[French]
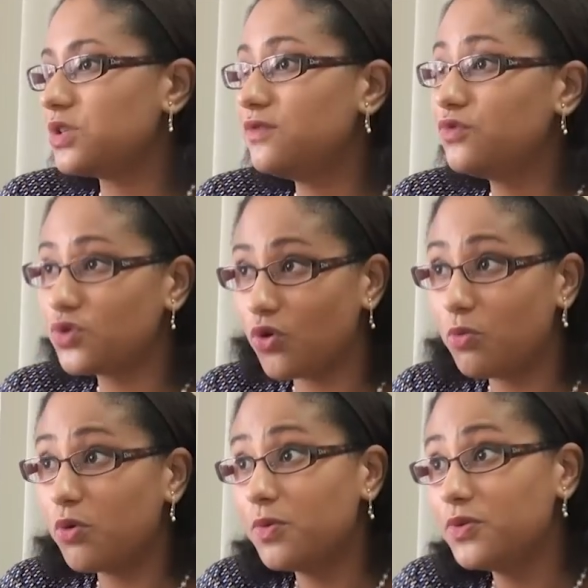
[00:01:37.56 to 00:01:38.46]
qui vous seront
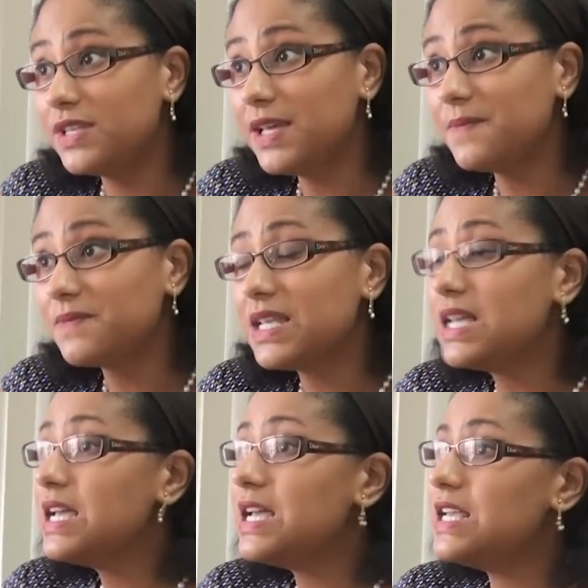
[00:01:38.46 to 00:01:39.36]
proposées.
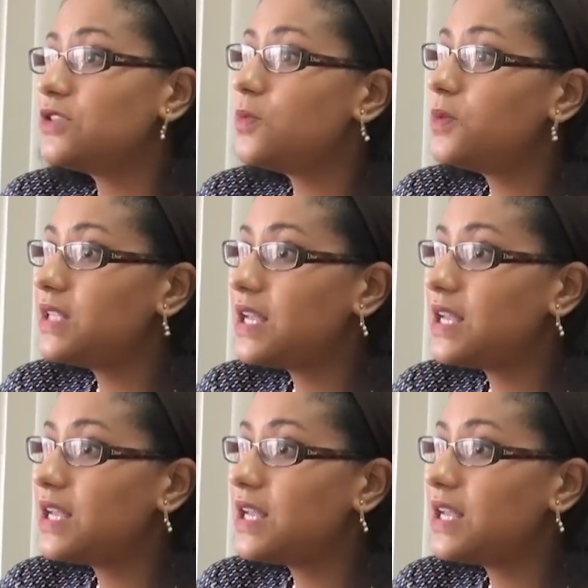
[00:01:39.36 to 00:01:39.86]
Et ce plan